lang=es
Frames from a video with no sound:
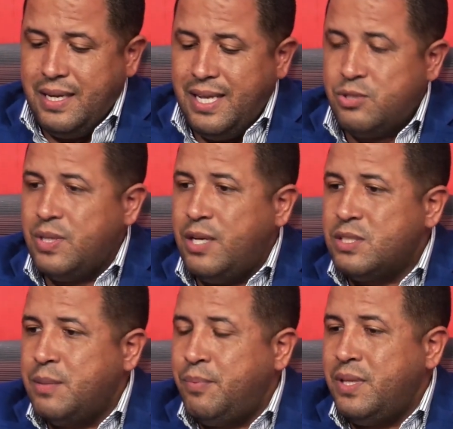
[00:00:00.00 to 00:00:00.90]
El
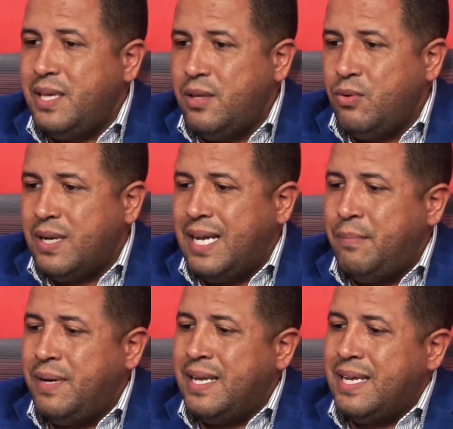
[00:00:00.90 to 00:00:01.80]
ciudadano se puede
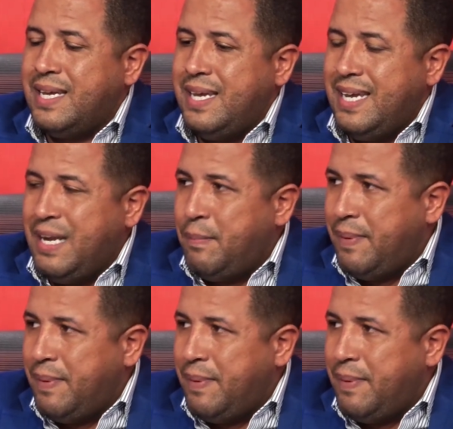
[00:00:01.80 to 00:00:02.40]
educar para que eh, el...